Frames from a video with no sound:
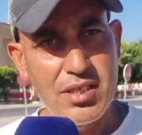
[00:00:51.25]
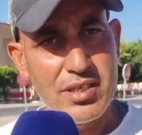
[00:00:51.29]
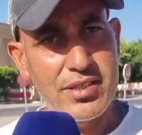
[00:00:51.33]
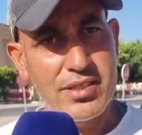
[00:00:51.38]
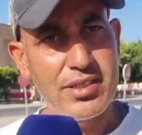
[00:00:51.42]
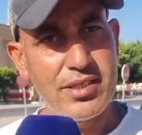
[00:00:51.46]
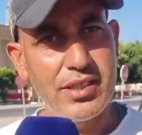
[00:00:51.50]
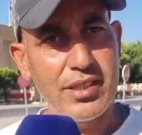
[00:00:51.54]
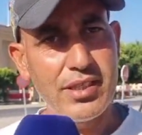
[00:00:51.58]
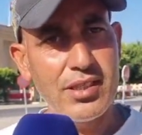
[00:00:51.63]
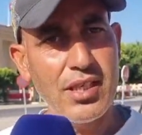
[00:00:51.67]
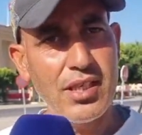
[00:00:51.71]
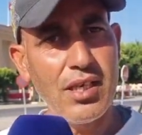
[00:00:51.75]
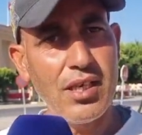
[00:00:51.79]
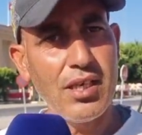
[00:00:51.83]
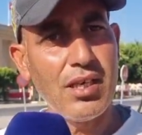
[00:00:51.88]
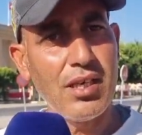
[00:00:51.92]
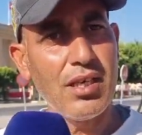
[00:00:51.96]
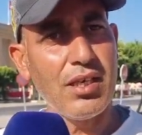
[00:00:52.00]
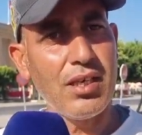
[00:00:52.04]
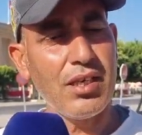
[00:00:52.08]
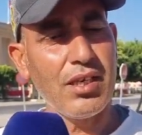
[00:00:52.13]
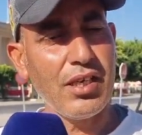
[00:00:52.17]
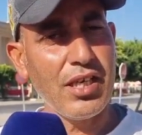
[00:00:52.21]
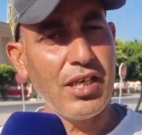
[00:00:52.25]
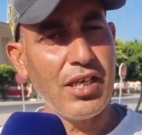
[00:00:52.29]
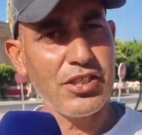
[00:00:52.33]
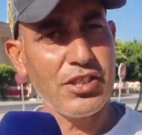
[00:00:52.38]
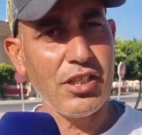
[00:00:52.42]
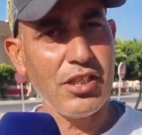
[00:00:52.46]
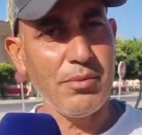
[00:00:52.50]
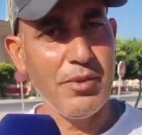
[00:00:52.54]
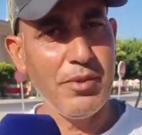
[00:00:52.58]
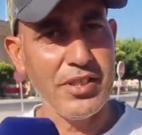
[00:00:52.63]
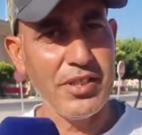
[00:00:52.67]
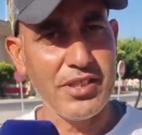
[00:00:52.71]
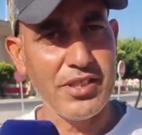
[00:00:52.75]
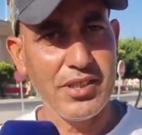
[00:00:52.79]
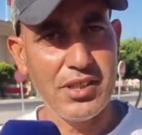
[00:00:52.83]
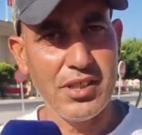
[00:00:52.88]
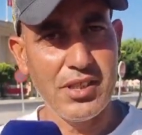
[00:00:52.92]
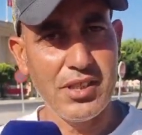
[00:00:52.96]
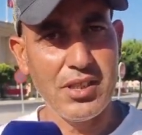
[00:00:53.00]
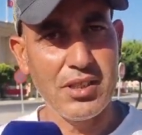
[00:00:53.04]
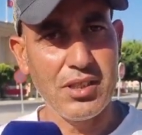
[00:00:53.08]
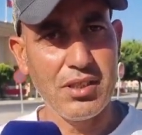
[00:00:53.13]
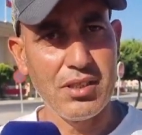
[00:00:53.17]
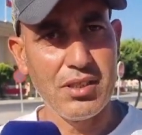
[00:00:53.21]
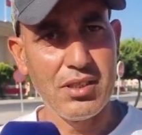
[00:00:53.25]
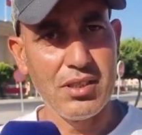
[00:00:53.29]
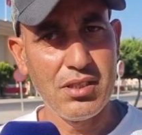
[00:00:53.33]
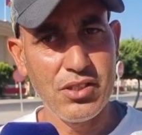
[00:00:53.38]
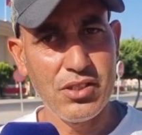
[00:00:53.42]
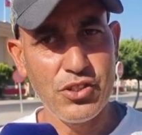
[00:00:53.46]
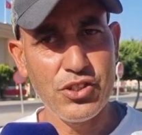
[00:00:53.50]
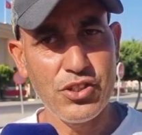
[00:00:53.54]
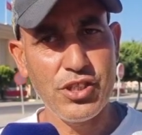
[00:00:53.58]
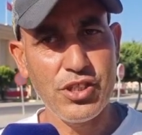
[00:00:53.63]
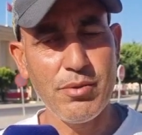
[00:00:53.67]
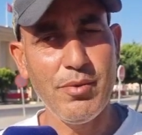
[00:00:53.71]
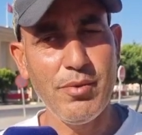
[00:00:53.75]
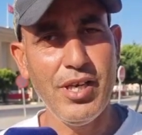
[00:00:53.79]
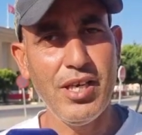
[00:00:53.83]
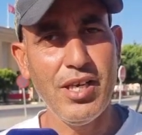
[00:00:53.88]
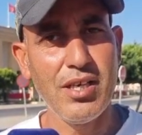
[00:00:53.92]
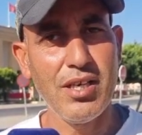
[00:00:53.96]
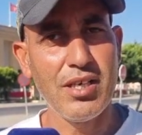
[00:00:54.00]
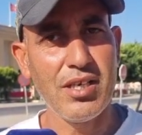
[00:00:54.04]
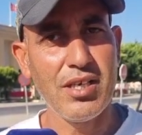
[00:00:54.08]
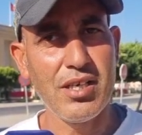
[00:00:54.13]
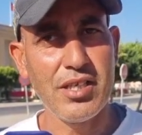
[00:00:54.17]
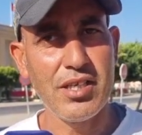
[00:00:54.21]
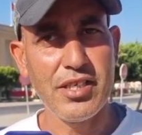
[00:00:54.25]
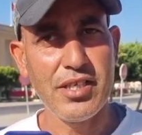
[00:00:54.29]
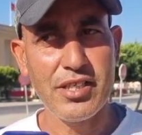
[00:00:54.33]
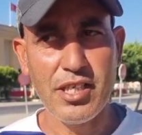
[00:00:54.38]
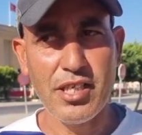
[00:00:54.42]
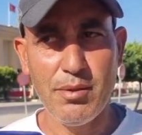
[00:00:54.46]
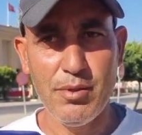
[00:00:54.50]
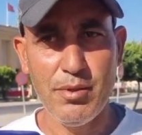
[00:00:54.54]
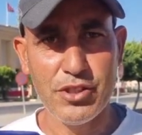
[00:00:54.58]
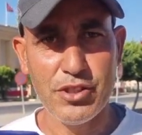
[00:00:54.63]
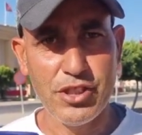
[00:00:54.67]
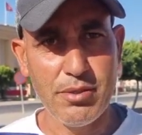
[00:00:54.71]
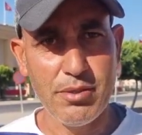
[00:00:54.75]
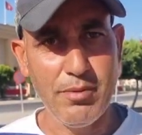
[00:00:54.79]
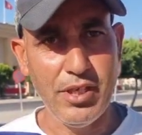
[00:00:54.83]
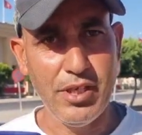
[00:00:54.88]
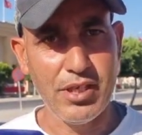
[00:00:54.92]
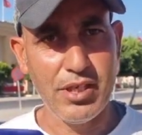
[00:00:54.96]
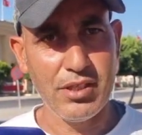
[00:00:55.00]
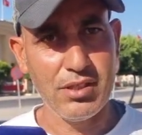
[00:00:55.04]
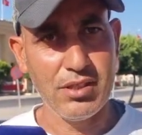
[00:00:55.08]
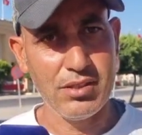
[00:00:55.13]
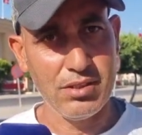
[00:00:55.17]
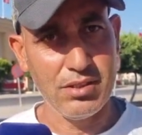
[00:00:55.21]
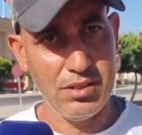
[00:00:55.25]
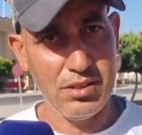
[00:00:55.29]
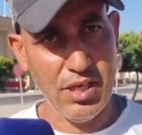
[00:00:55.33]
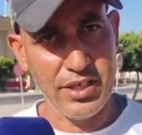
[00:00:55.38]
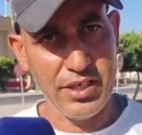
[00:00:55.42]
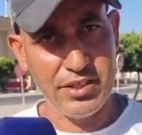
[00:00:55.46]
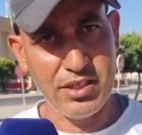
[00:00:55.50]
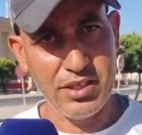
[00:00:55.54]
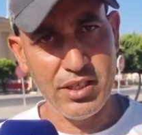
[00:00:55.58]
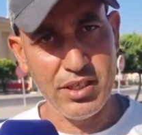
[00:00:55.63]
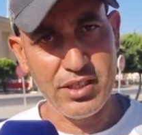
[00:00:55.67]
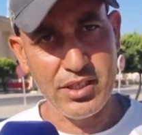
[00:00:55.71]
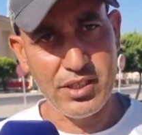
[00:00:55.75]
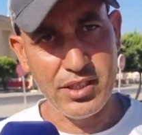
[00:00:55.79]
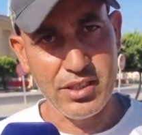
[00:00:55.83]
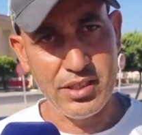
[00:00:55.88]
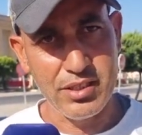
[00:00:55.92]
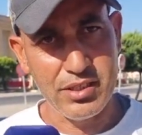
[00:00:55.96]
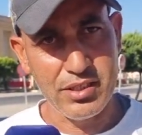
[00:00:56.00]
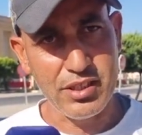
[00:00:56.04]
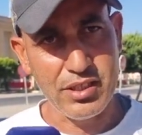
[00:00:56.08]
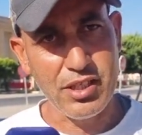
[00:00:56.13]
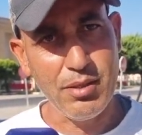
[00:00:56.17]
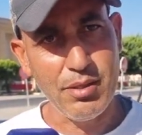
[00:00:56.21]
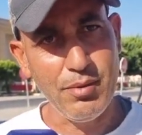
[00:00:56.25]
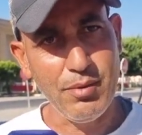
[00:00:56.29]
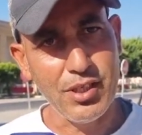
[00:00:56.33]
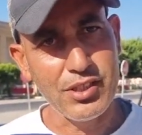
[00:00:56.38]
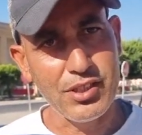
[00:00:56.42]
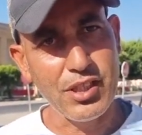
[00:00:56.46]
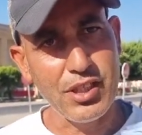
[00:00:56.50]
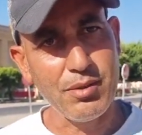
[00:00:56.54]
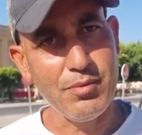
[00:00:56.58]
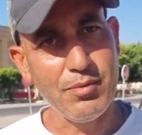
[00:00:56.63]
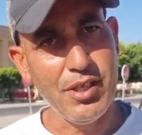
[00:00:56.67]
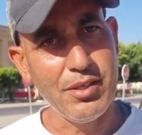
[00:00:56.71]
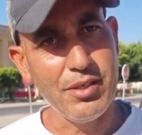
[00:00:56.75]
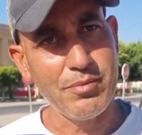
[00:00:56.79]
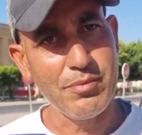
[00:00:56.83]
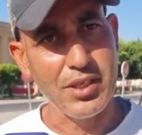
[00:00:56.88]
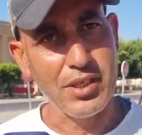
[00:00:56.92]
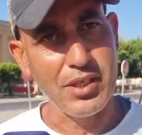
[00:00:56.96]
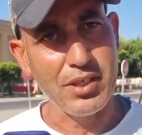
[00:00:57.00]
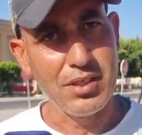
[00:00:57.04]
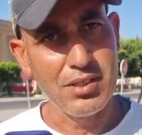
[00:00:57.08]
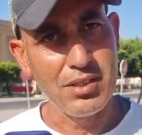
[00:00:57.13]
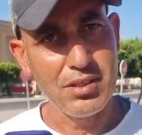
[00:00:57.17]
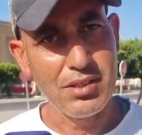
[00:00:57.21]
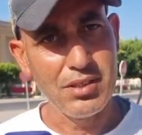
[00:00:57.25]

السيده خارجه اربع سنين جمعه انا تابع جامعه ايتيادين هي تابعه دار العامري